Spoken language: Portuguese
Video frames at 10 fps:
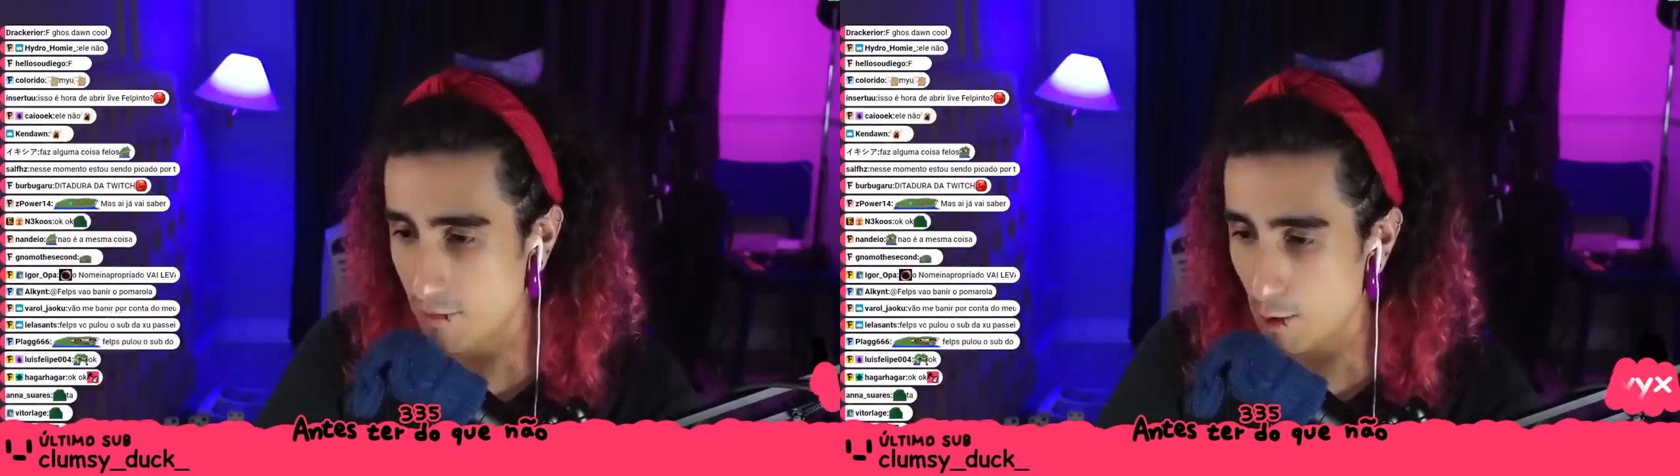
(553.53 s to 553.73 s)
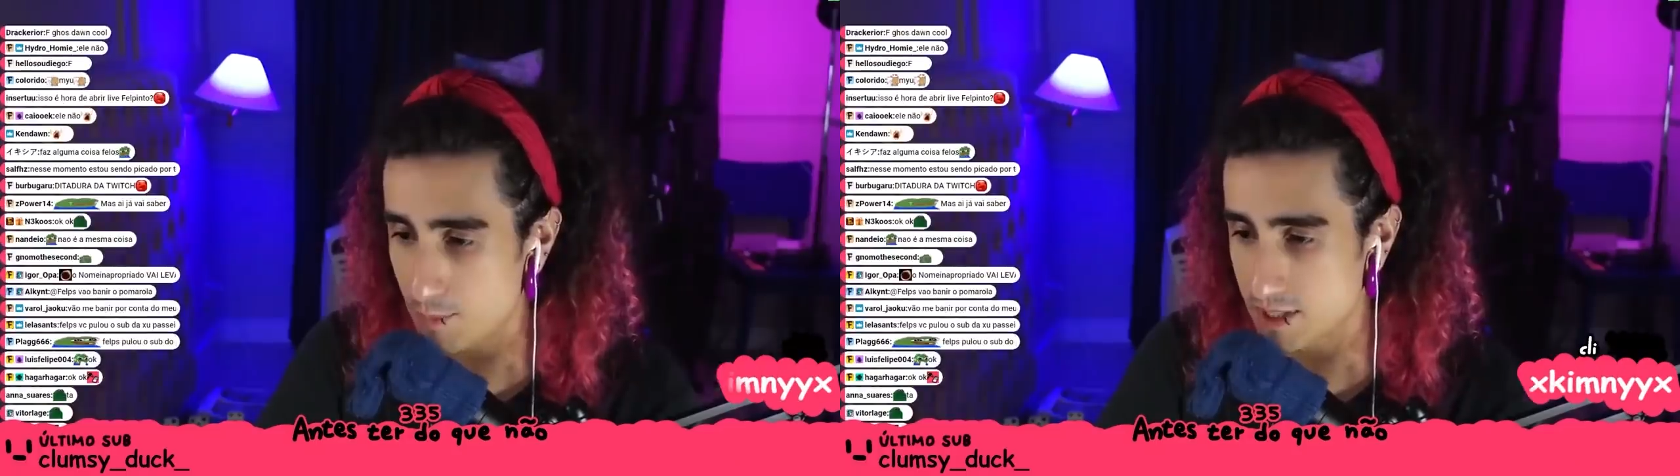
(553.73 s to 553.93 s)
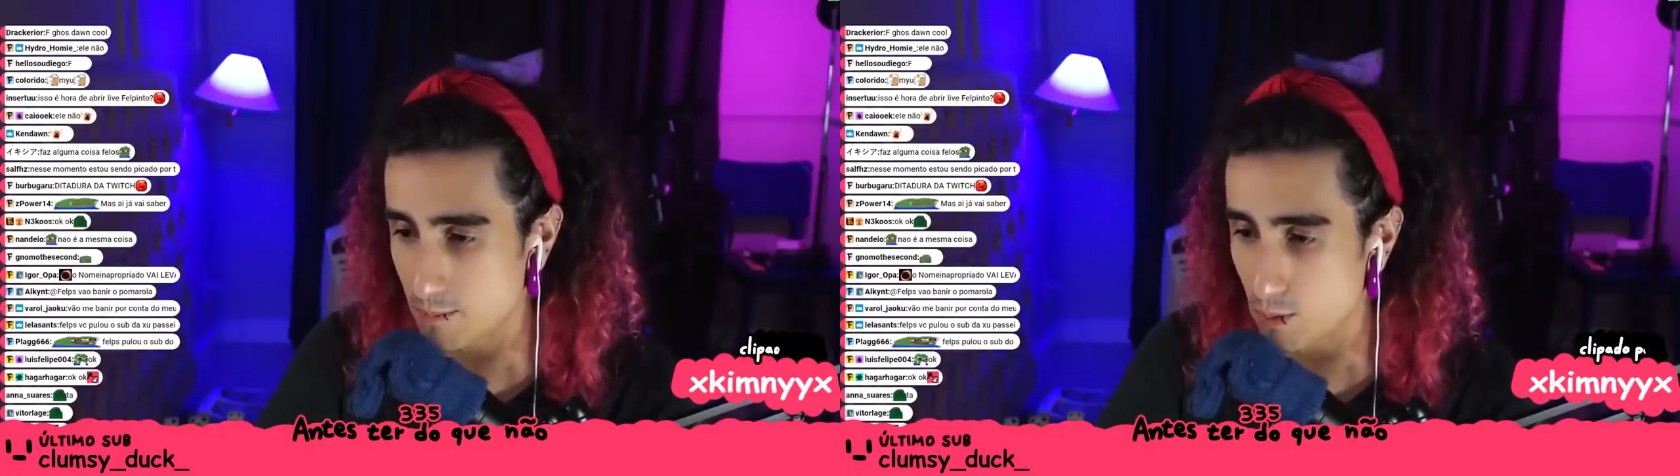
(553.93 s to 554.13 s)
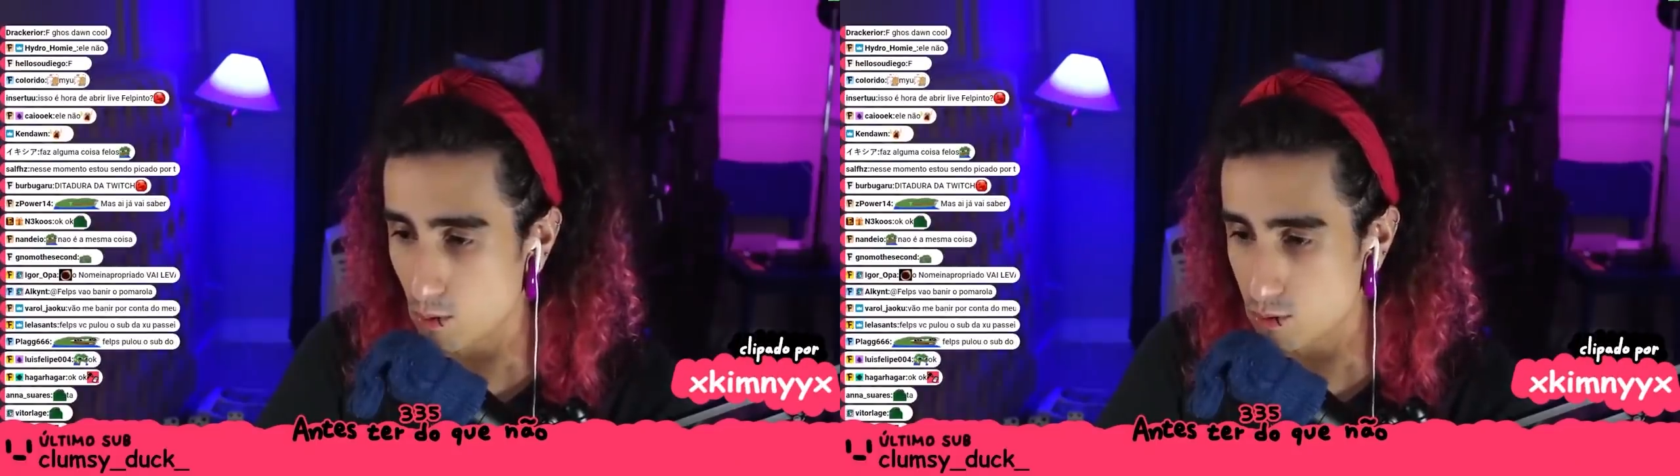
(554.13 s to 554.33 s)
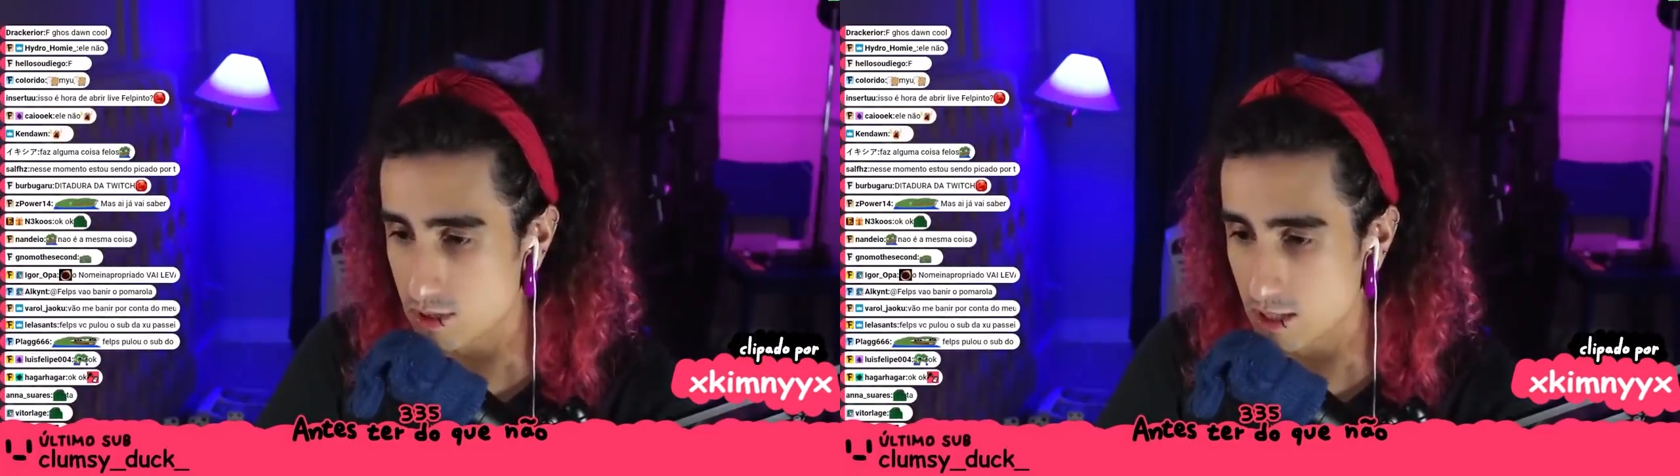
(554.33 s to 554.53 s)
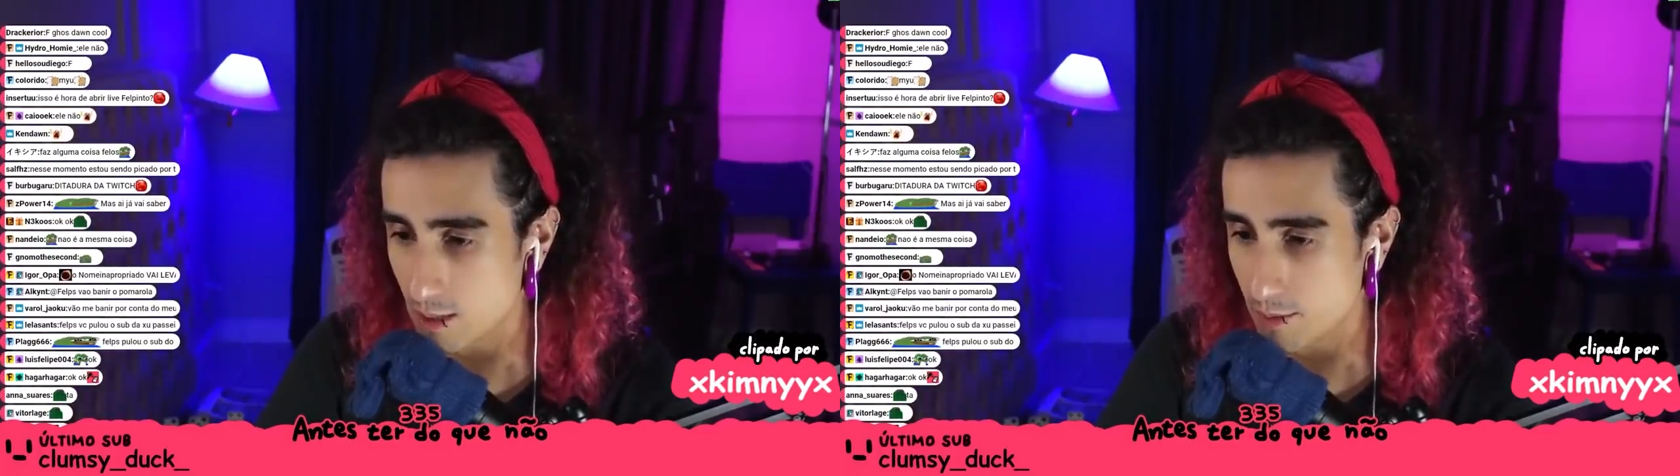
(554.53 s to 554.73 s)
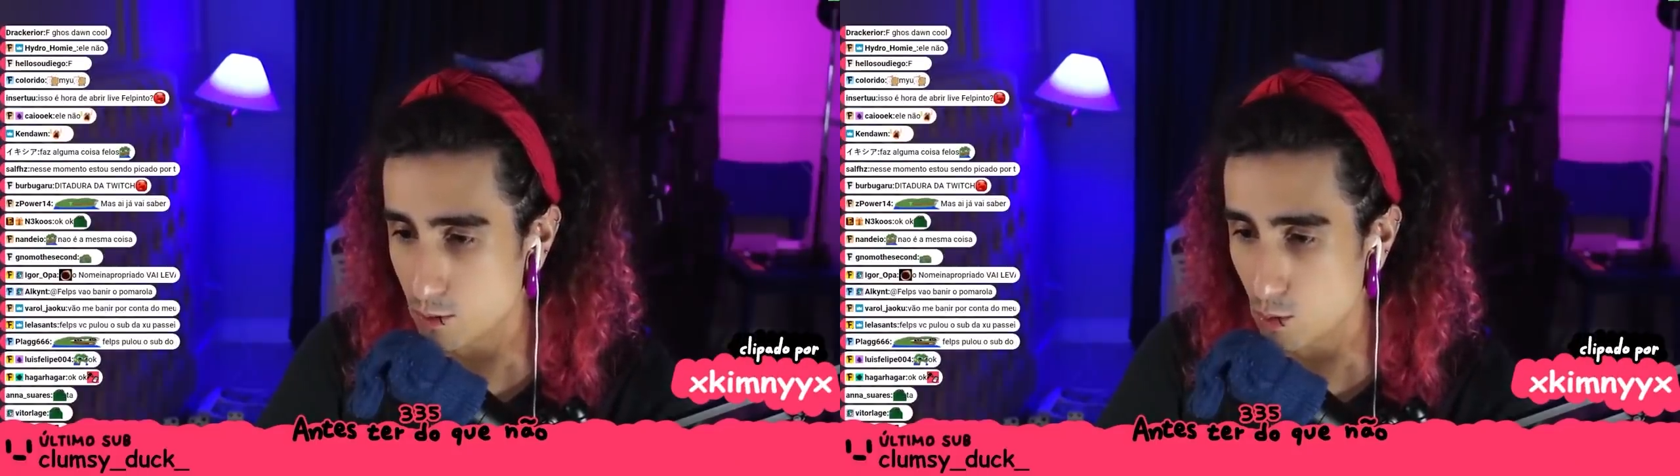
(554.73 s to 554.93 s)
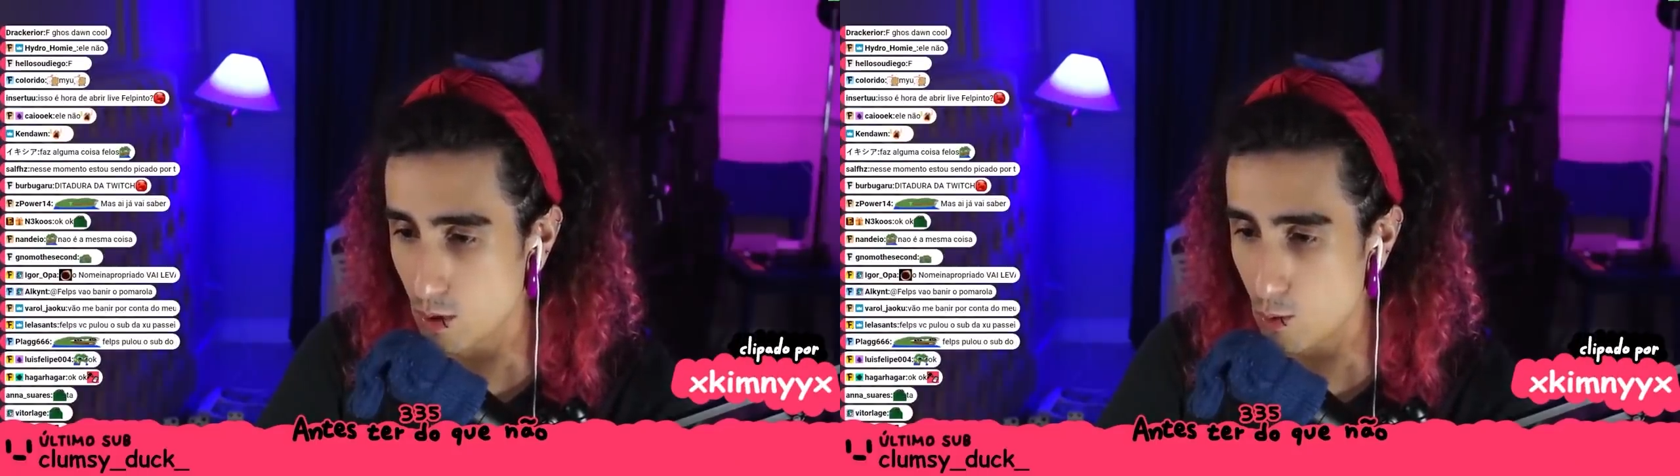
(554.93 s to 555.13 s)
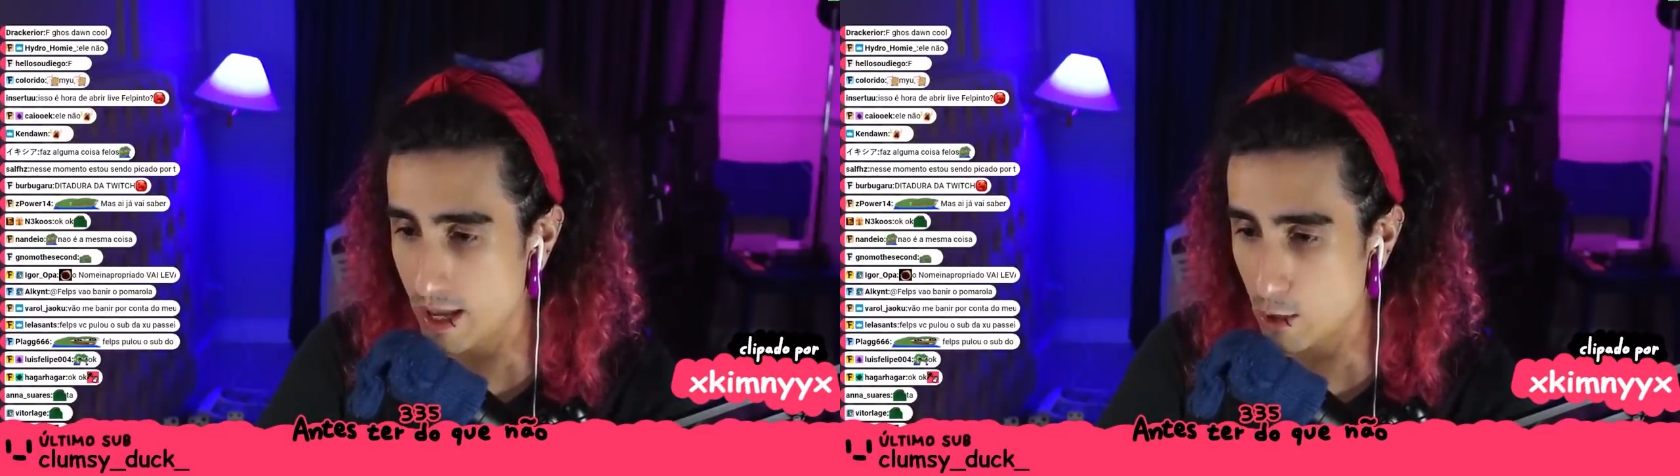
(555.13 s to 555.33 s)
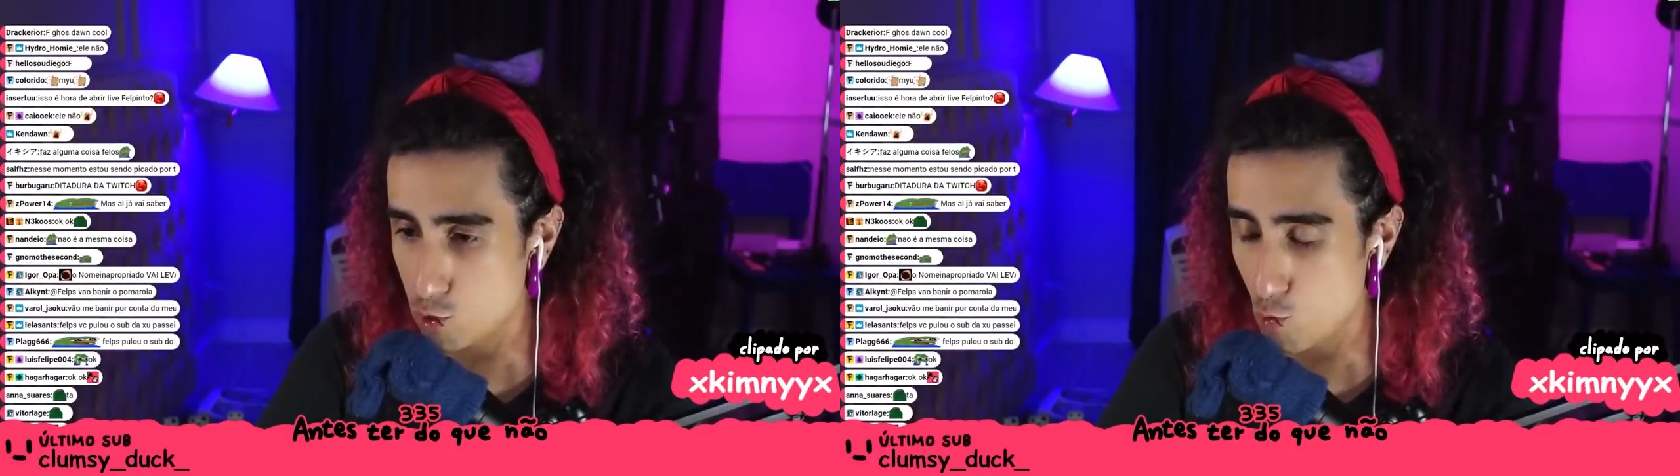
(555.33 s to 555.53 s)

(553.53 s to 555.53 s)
Felps, você pulou o sub do Eu Quero